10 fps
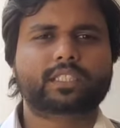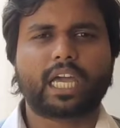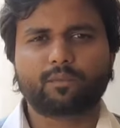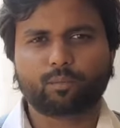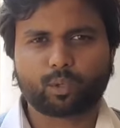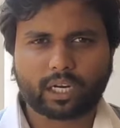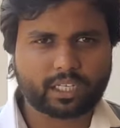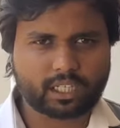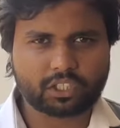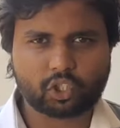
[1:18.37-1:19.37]
चाहे वो
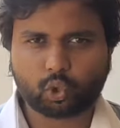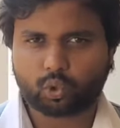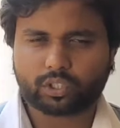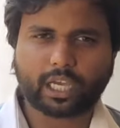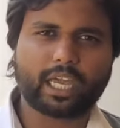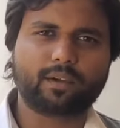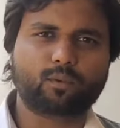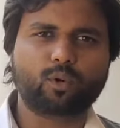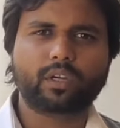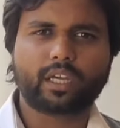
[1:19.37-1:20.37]
पुरानी रंजिश हो चाहे
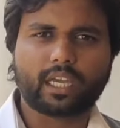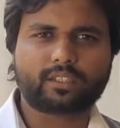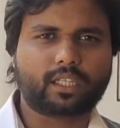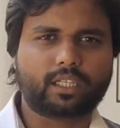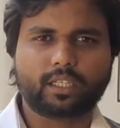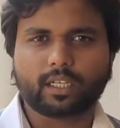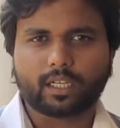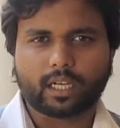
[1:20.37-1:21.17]
वो ऐसे ही